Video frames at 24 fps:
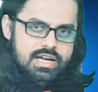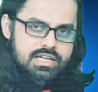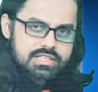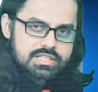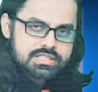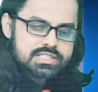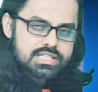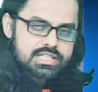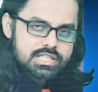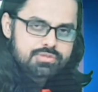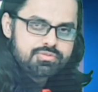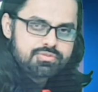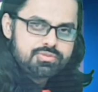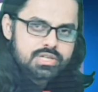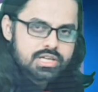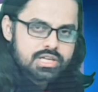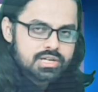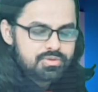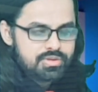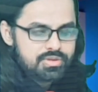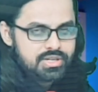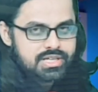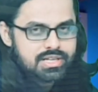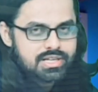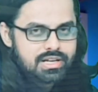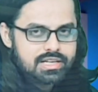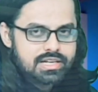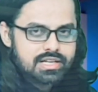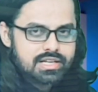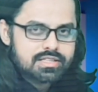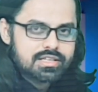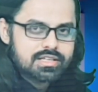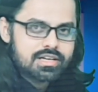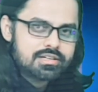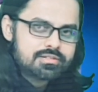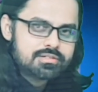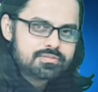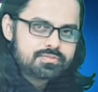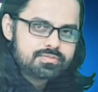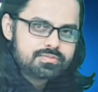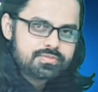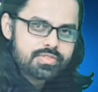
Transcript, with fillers: है स्टेज फियर है वो निकल जाता है